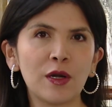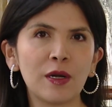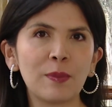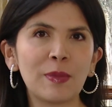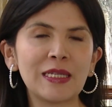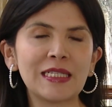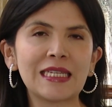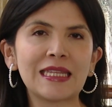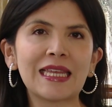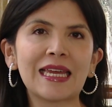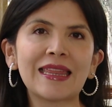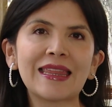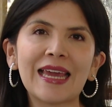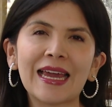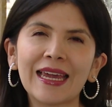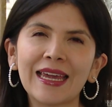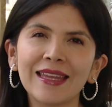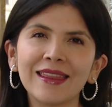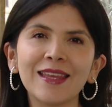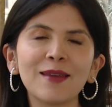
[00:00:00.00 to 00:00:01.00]
representante, ¿a
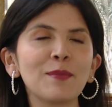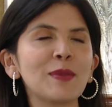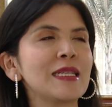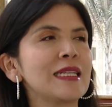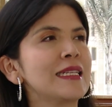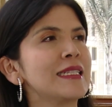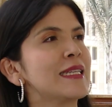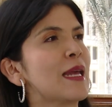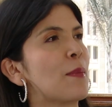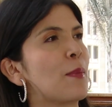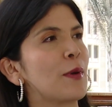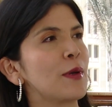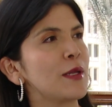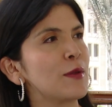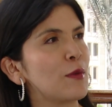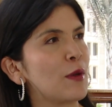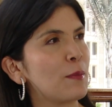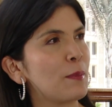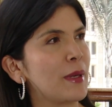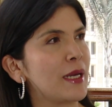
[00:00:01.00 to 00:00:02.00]
qué temas le está
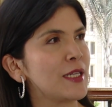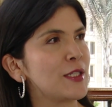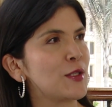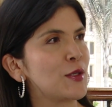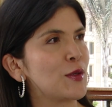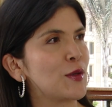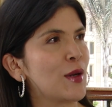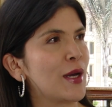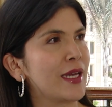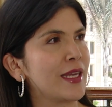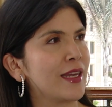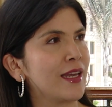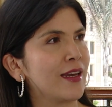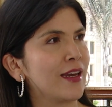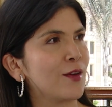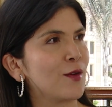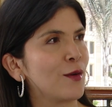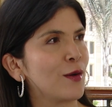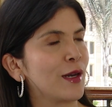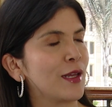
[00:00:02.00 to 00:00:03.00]
poniendo el pecho aquí en
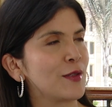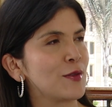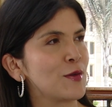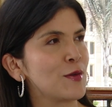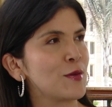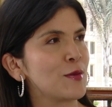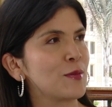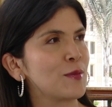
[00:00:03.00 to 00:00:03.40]
el Congreso?